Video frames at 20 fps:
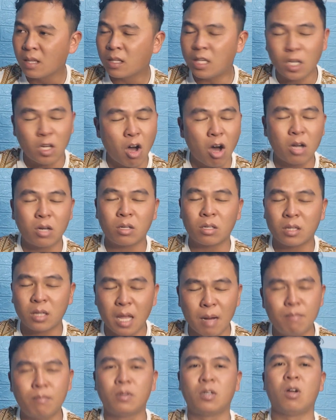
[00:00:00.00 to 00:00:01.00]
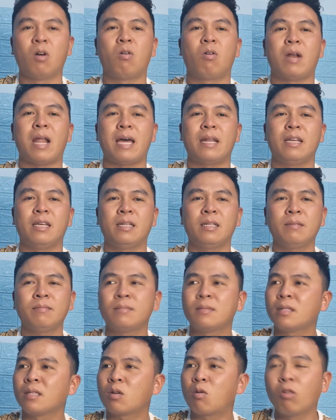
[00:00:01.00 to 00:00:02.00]
chỉ còn tầm độ là đến
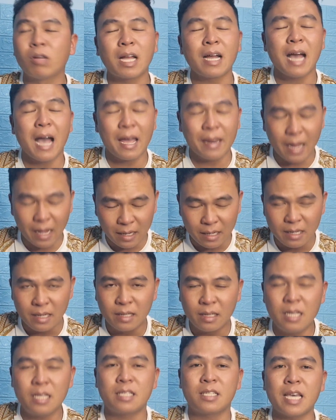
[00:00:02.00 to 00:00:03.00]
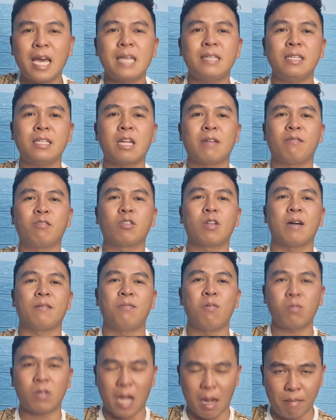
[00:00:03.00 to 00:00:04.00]
cuối tháng 2 này thì sẽ diễn ra phiên tòa
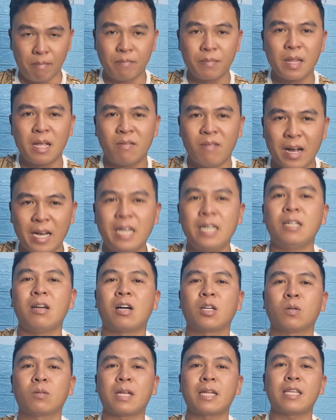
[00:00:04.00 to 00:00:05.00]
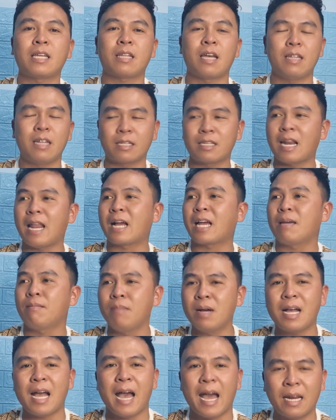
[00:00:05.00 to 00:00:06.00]
phúc thẩm và khi đó chúng ta sẽ thấy rằng là, là cái
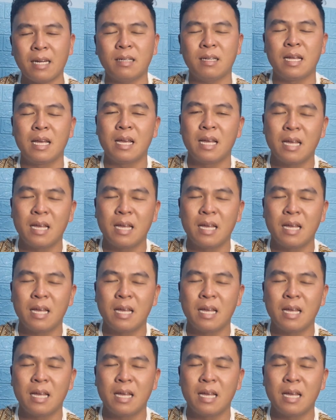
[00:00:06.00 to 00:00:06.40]
mức án